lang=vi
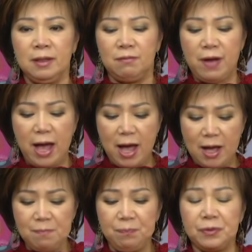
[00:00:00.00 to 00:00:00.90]
Và
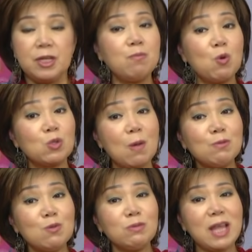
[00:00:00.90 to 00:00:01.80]
trong cuộc sống
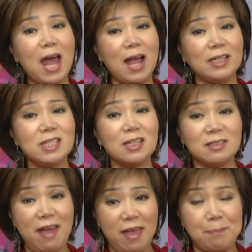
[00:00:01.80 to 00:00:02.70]
chúng ta cái sắc
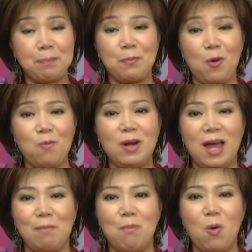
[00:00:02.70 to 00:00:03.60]
đẹp cũng
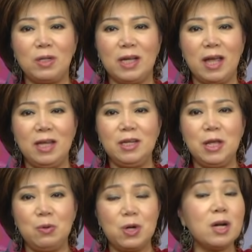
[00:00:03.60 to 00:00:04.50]
là một cái
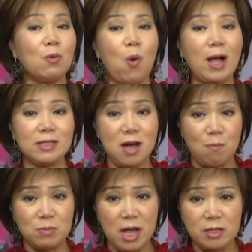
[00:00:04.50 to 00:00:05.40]
điều rất là quan
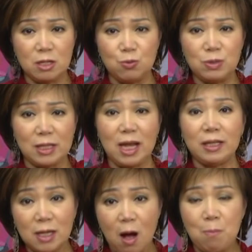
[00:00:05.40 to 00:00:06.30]
trọng để cho chúng ta
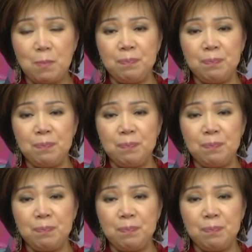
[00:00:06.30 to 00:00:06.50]
thành công